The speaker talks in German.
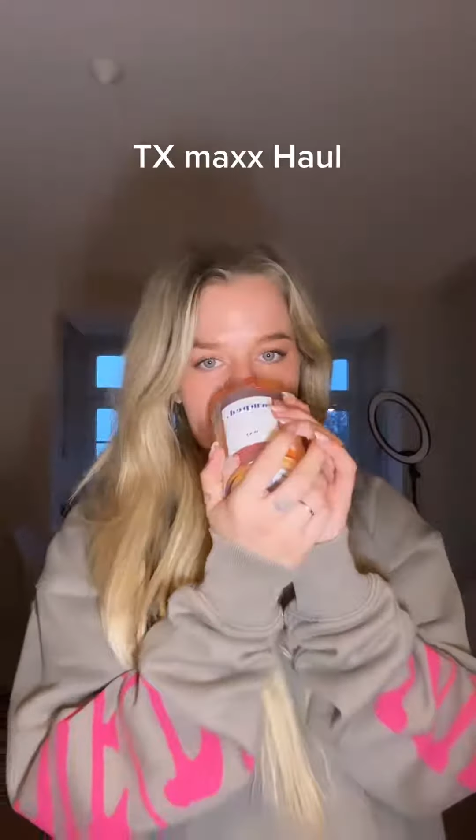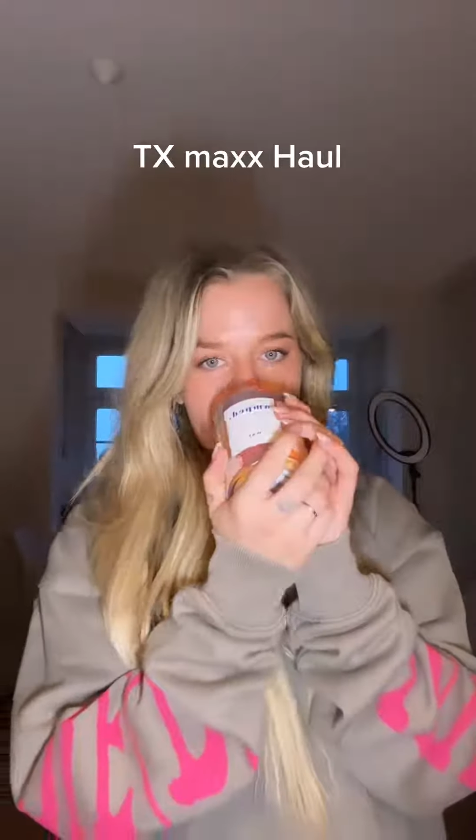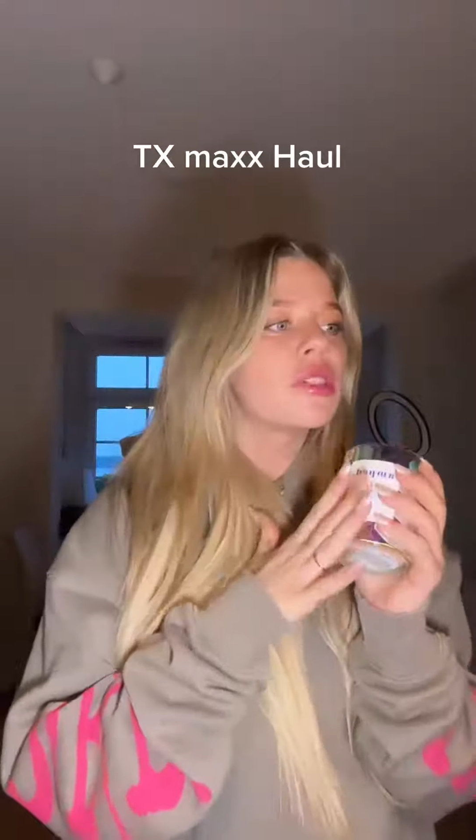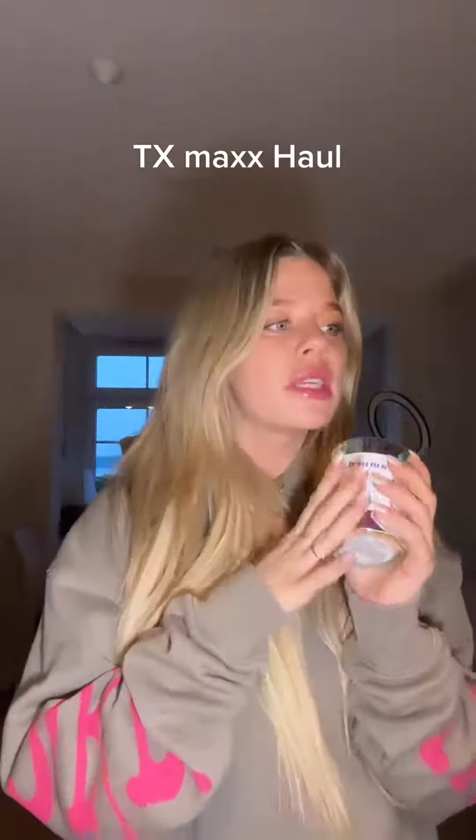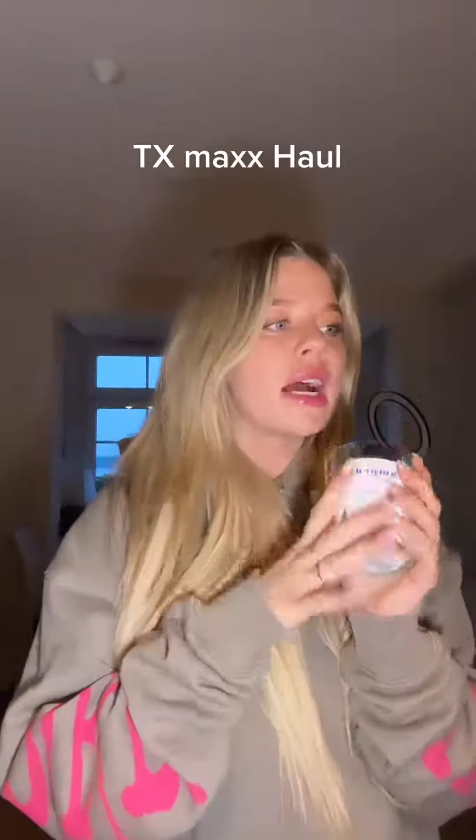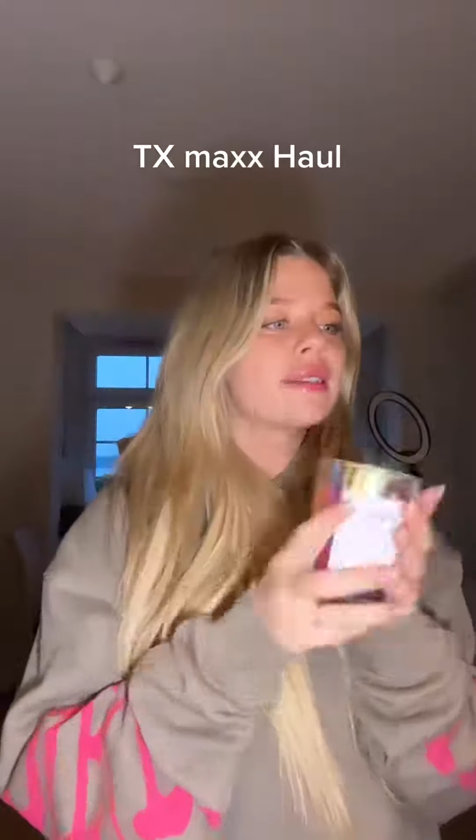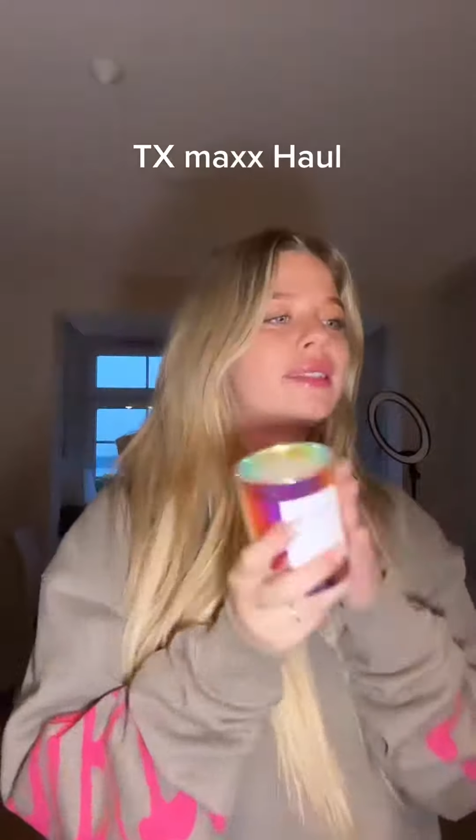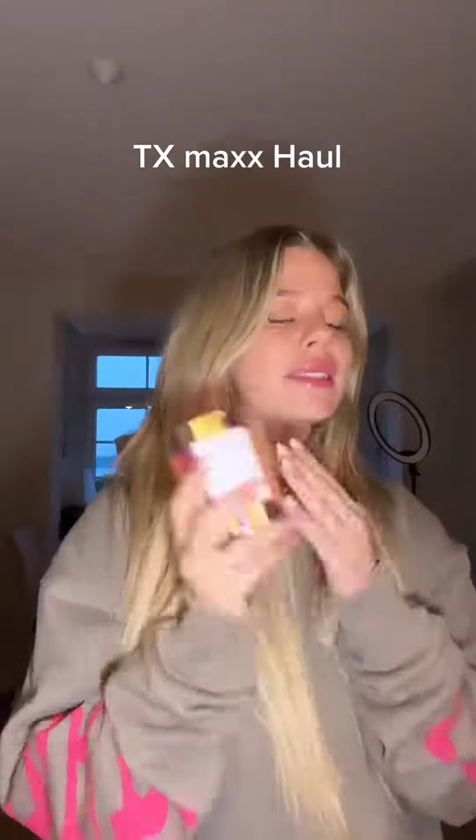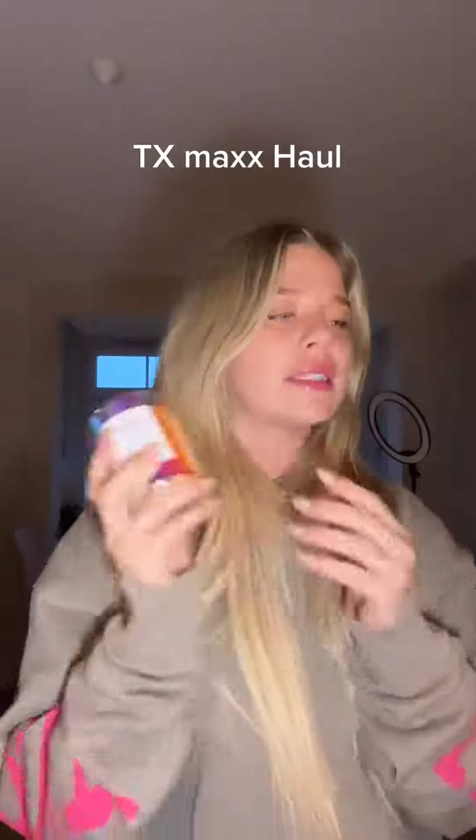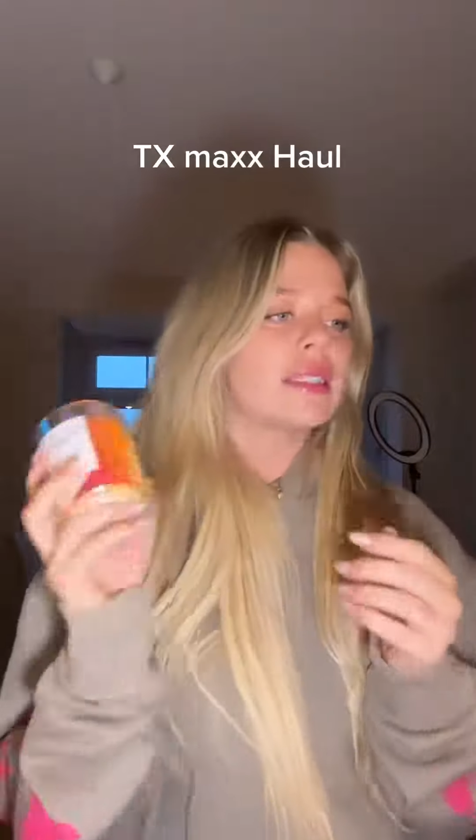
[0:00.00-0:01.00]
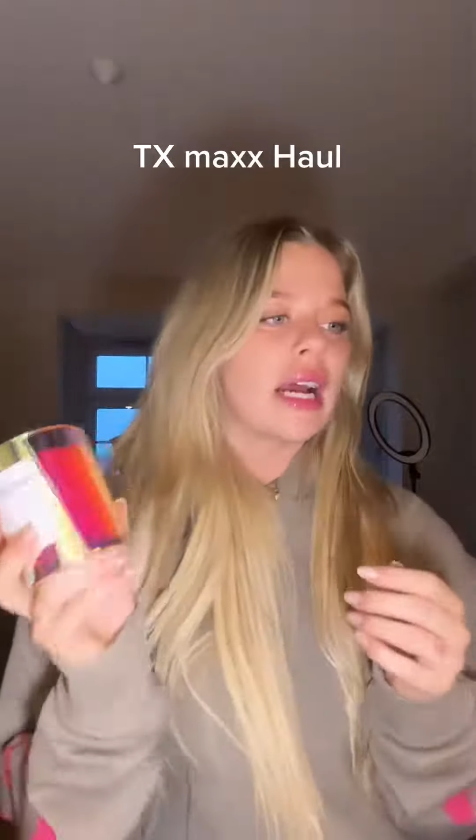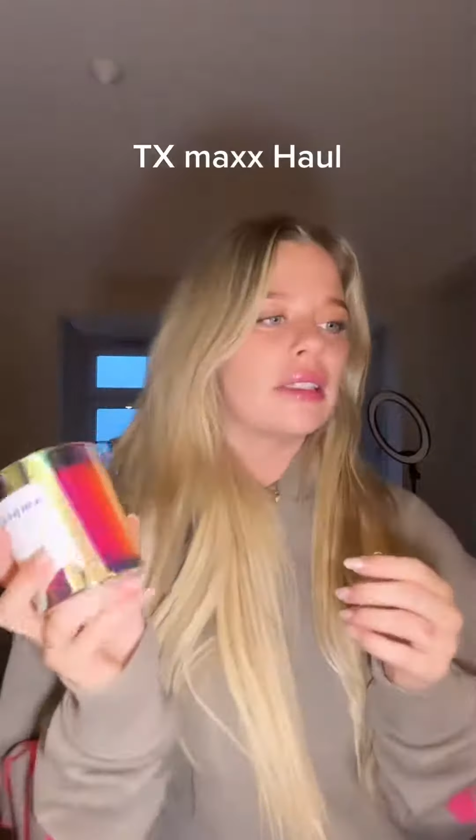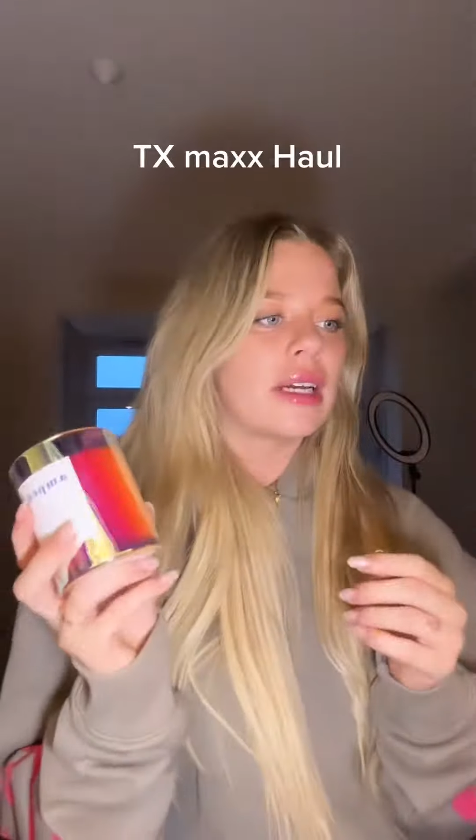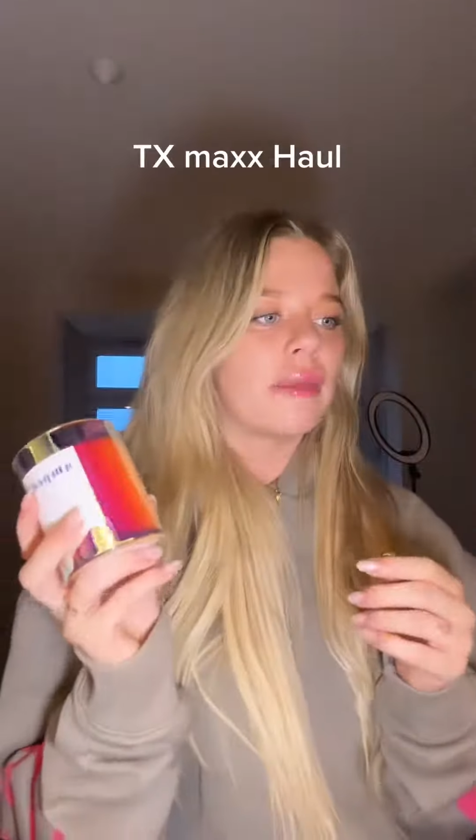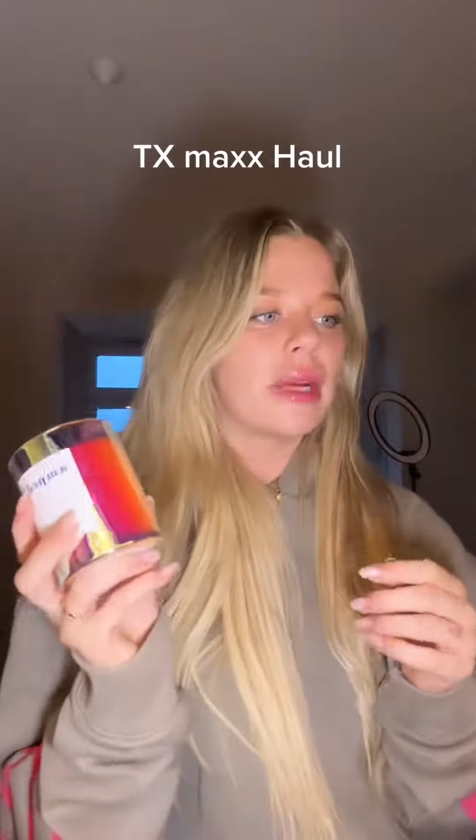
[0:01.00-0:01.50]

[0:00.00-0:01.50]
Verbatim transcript: Ich muss sagen, die riecht eigentlich am